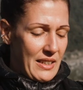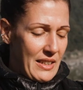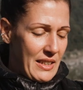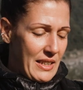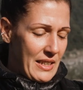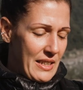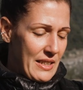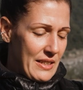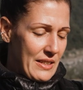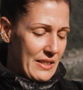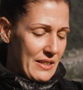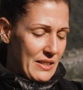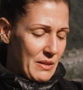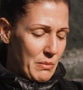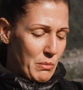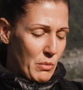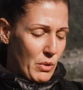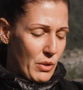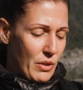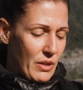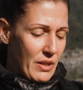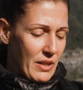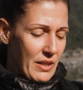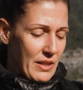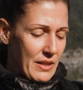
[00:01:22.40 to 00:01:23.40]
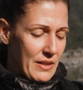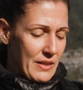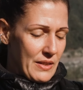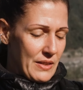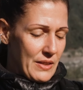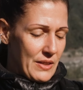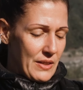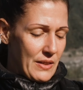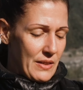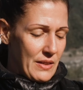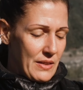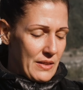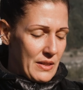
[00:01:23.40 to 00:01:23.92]
Es ist
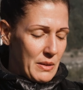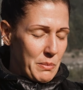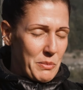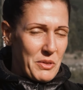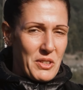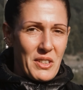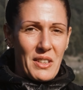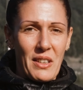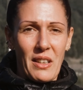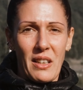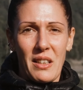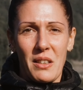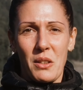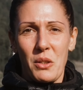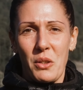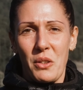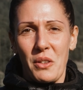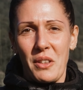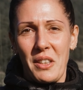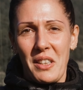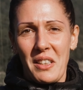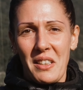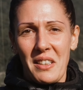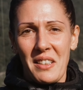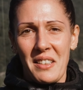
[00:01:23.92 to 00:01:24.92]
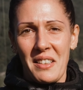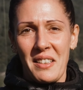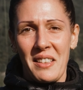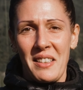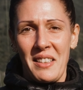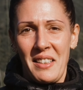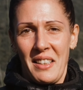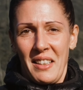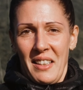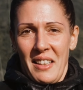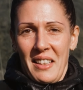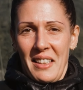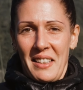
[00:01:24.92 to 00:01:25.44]
morgens 17 nach 9.
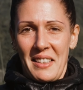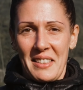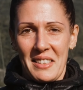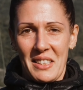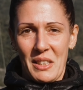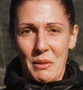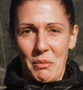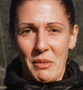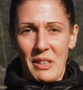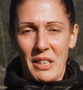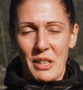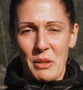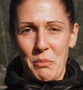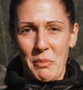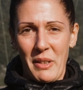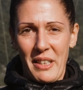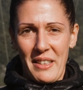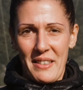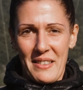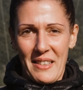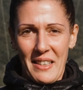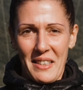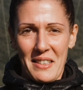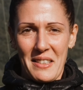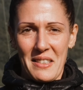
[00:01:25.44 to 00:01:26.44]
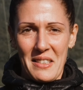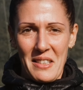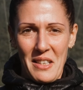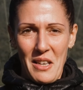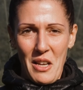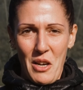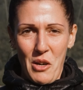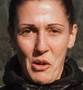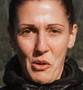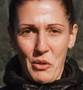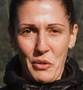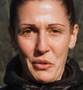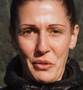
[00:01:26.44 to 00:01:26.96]
Ich habe gleich meinen sechsten
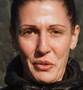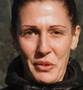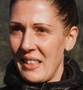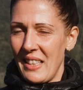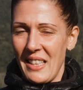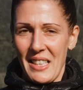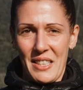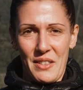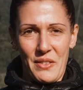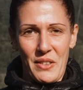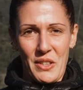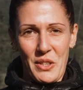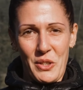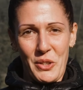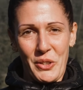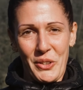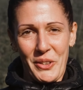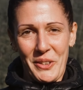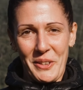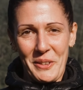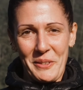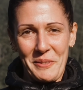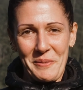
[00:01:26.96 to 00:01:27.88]
Lauf. Es ist ja toll.